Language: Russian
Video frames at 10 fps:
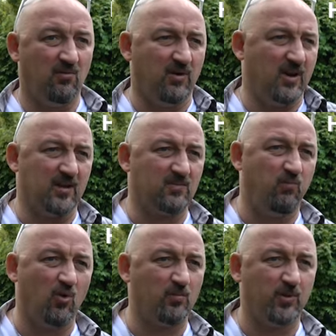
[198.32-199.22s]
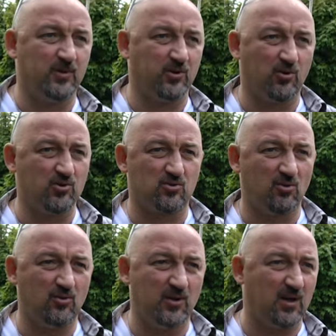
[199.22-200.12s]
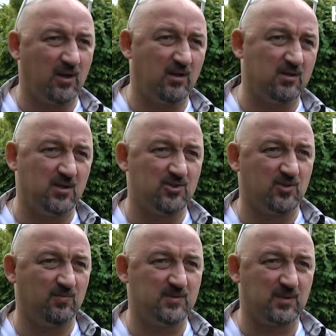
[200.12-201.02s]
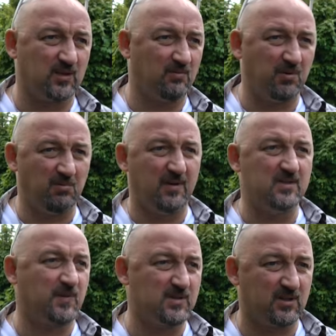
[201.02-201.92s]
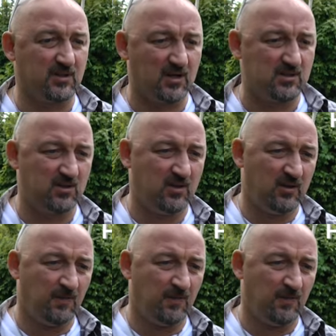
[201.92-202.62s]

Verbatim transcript: вариант мог быть такой, что люди ехали достаточно быстро там, по Бориспольской трассе,